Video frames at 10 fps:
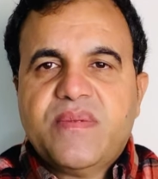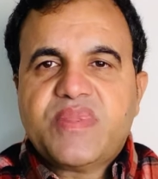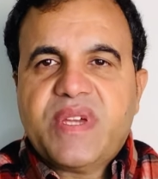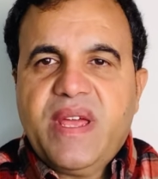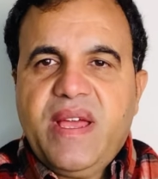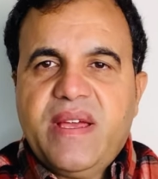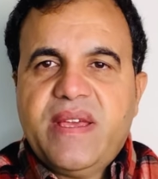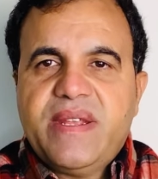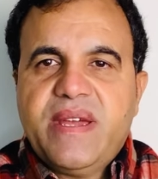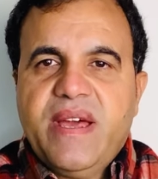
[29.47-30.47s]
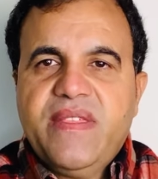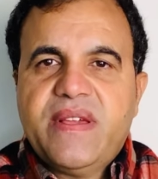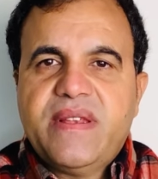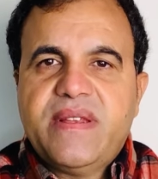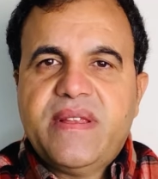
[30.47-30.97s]
بصراحة يعني
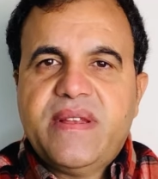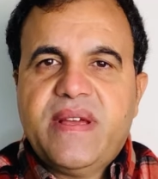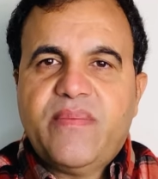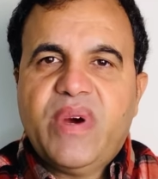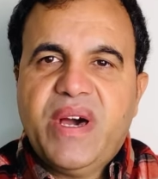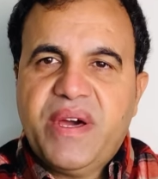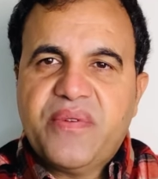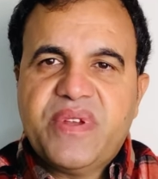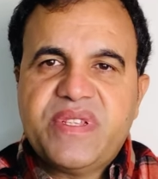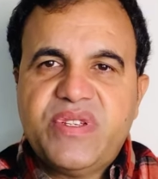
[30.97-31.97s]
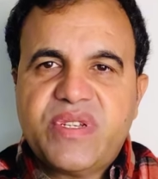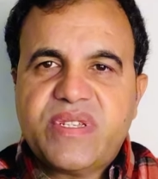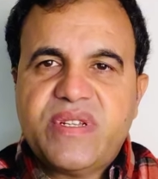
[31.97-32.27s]
هذا الإعمار ونتيجة